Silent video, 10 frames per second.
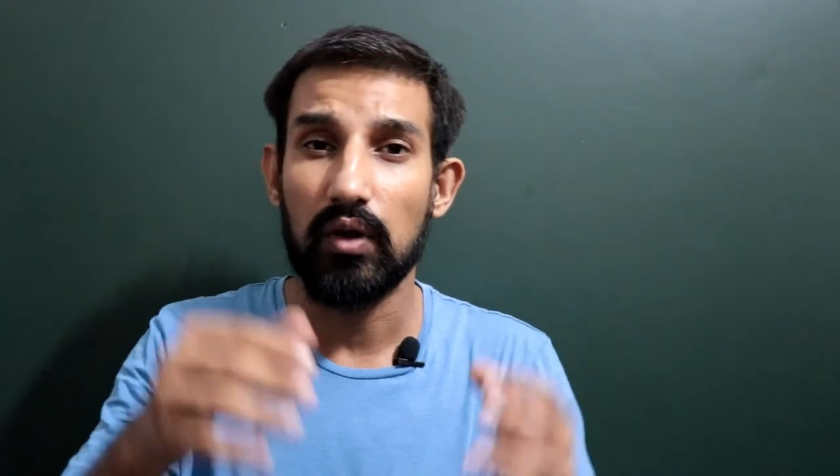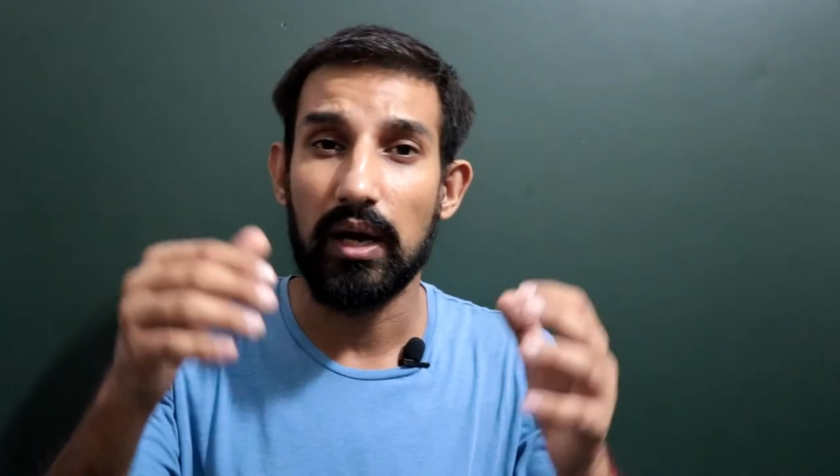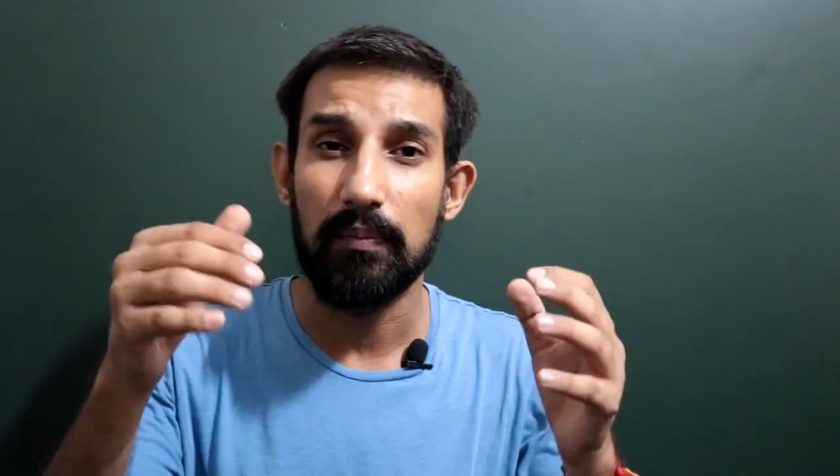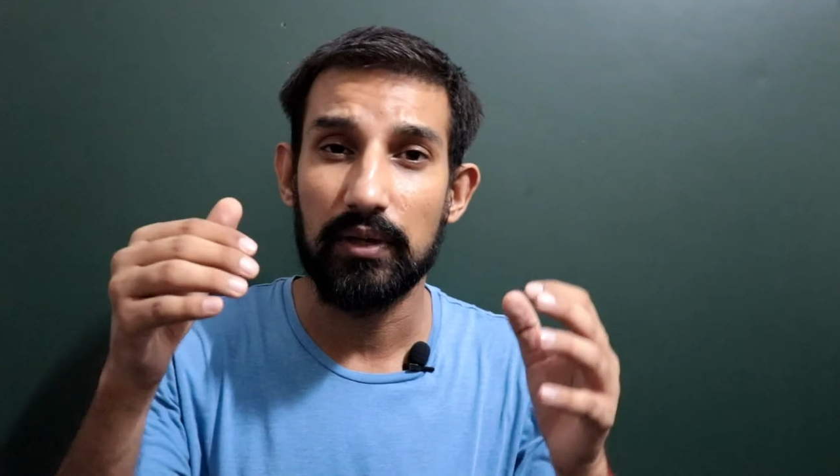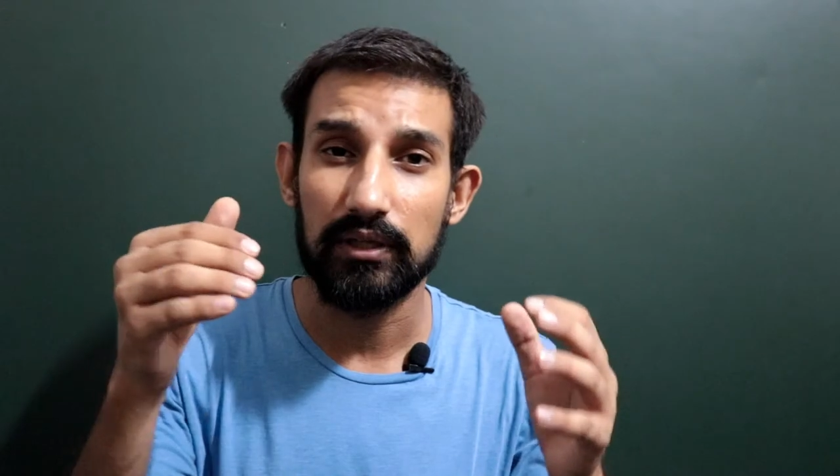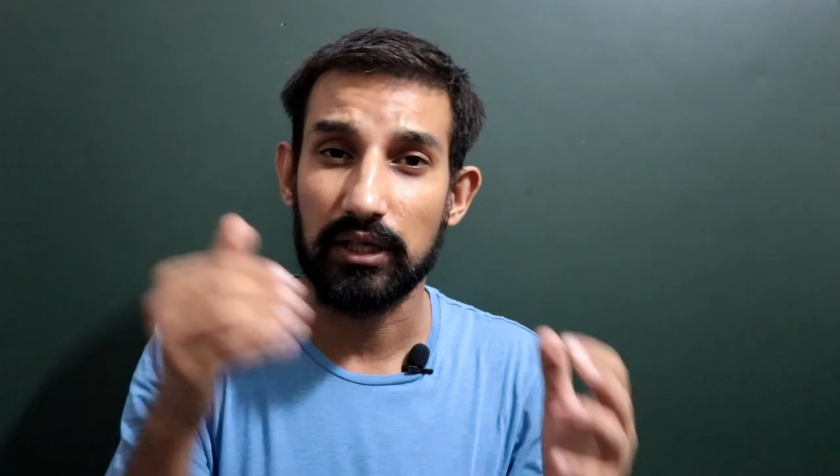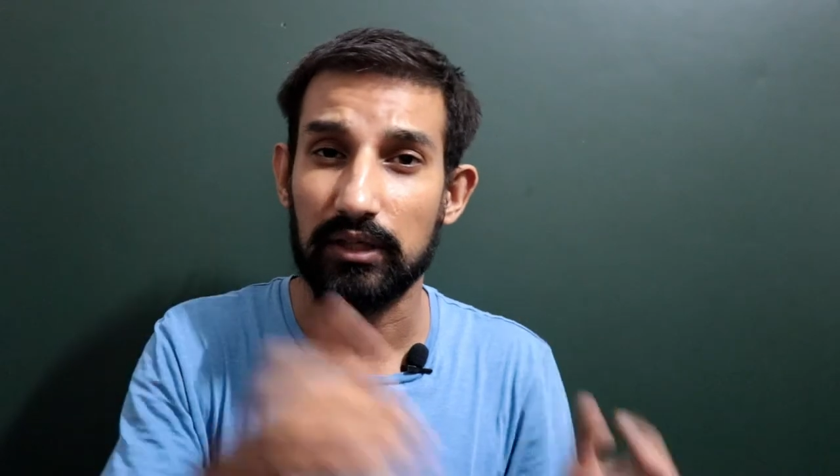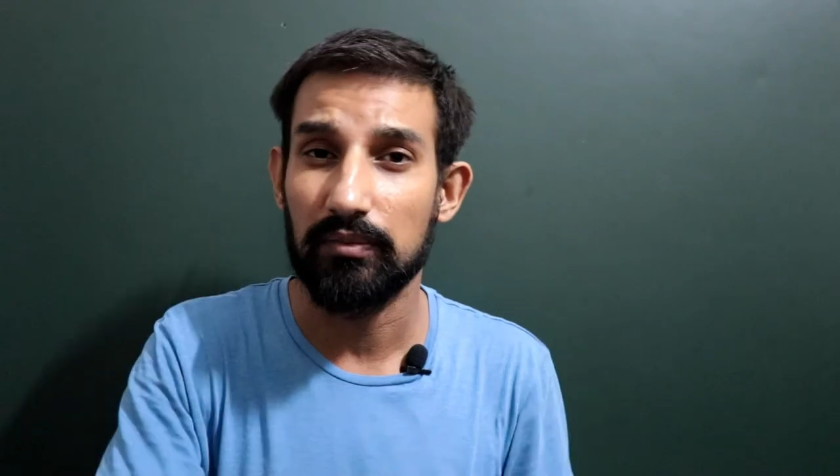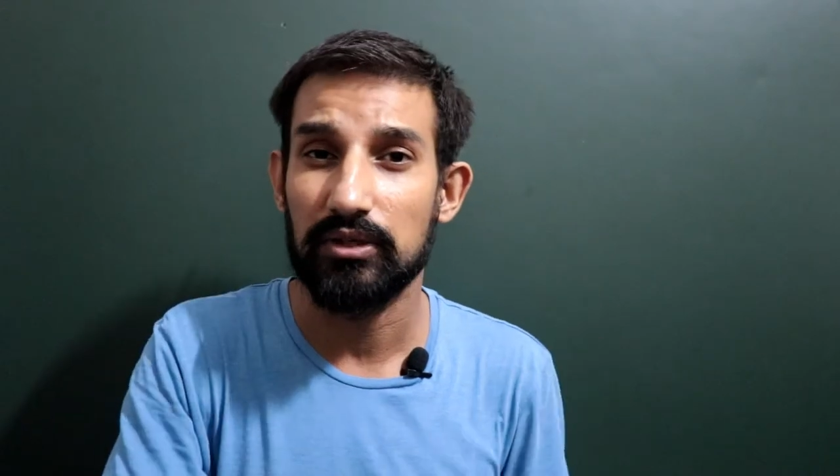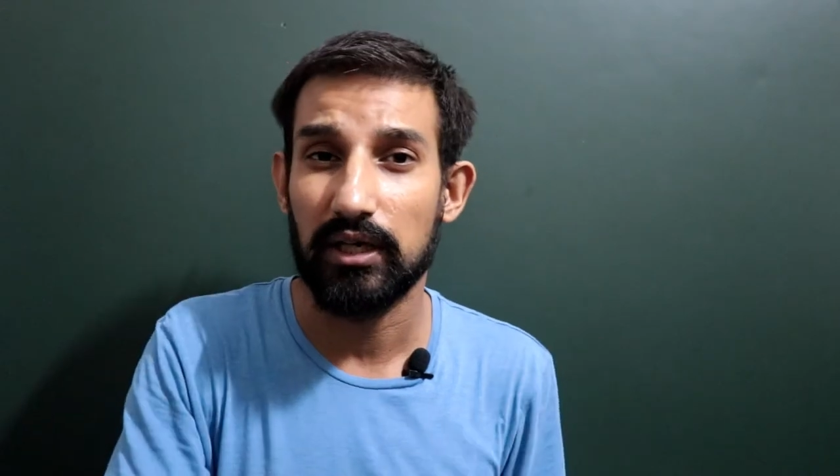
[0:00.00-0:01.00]
जो है अपना
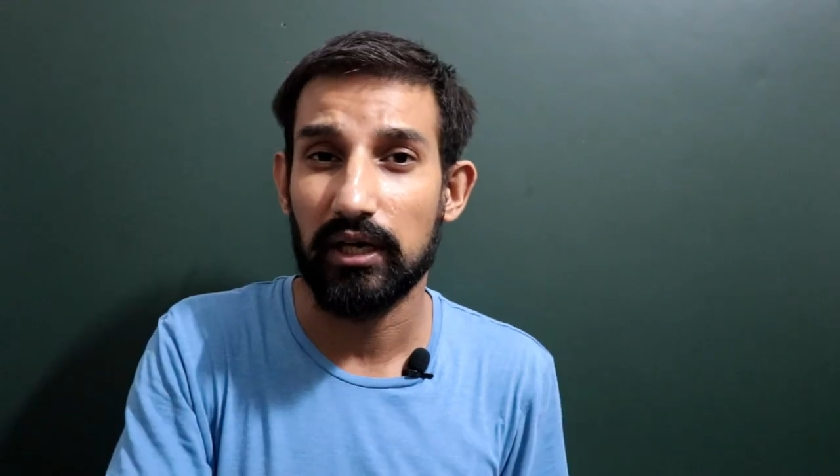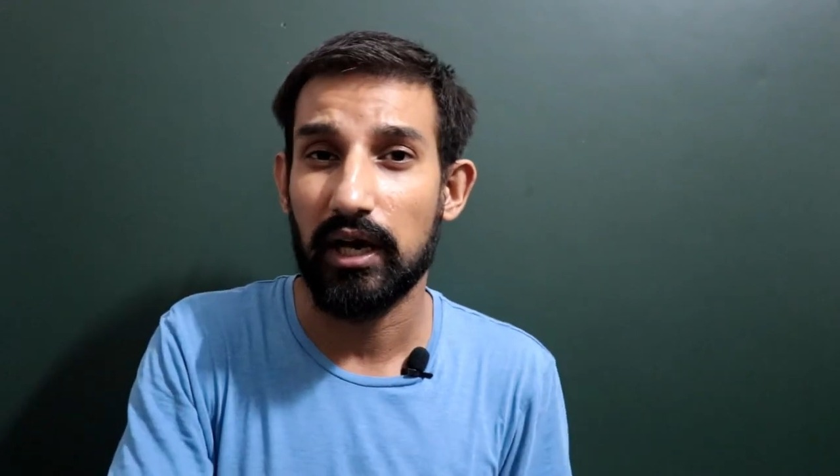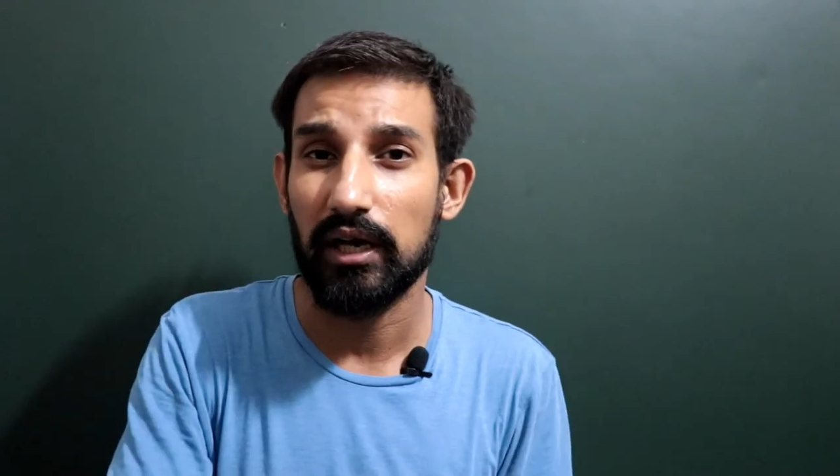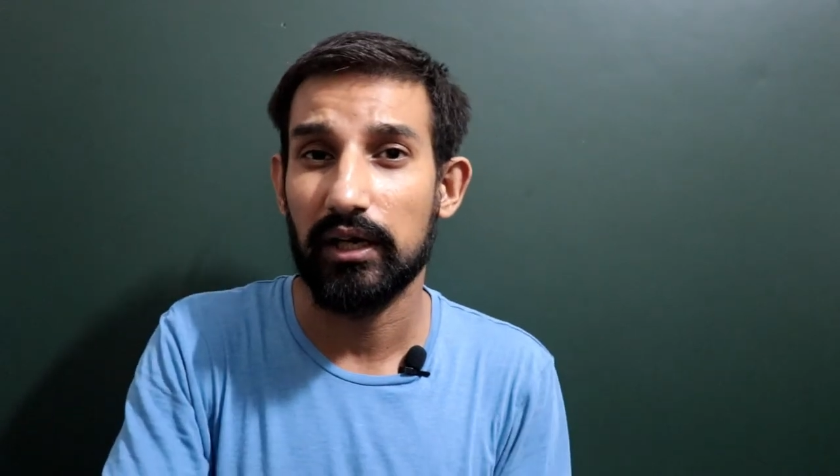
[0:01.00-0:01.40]
धरती में सर गड़ा